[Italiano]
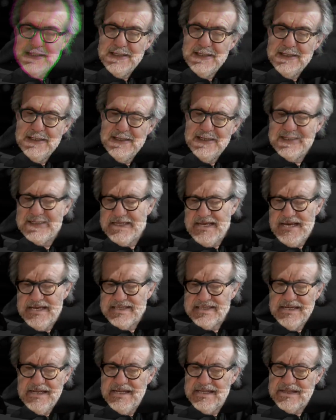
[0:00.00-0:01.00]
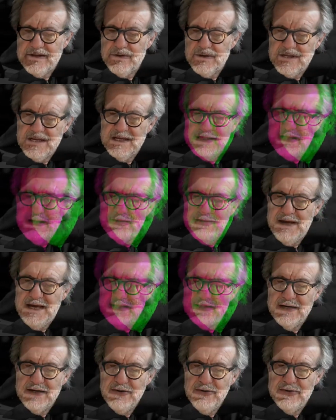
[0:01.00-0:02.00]
Chissà se la teoria del
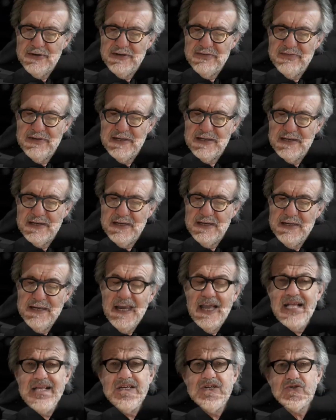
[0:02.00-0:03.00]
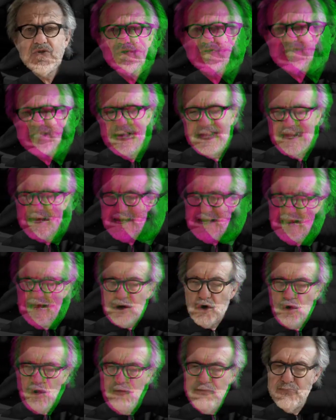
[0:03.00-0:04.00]
medico è vera. Egli sostiene che la
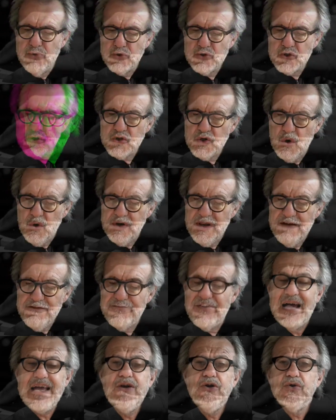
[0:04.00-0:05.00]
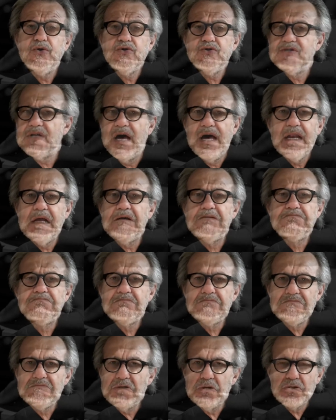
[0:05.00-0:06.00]
commozione fa ingrossare
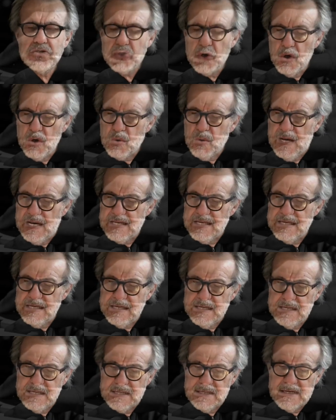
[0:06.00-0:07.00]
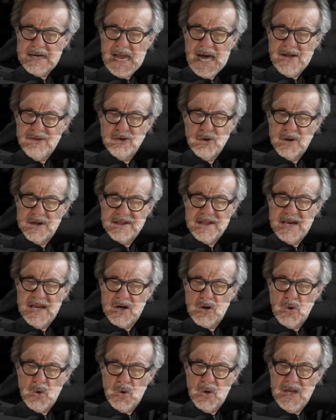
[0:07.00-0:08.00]
non so quali glandole
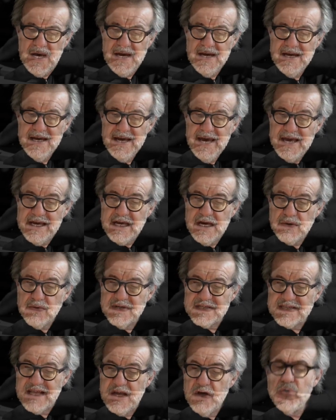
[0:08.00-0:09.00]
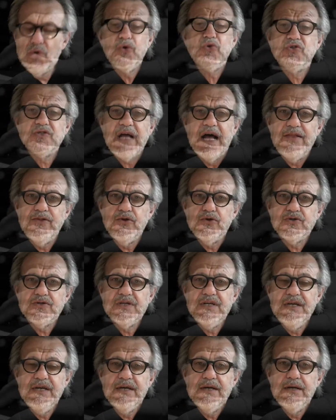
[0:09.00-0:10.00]
della gola e che queste
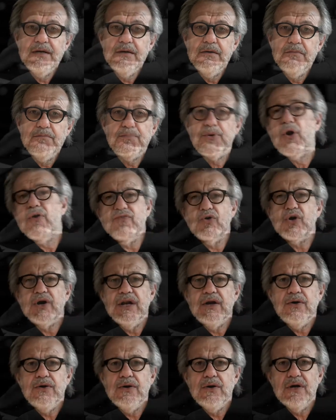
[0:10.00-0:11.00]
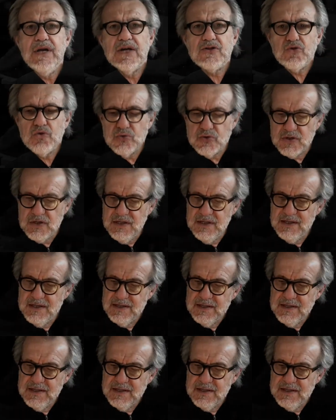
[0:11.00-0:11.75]
ingrossandosi provocano la tosse.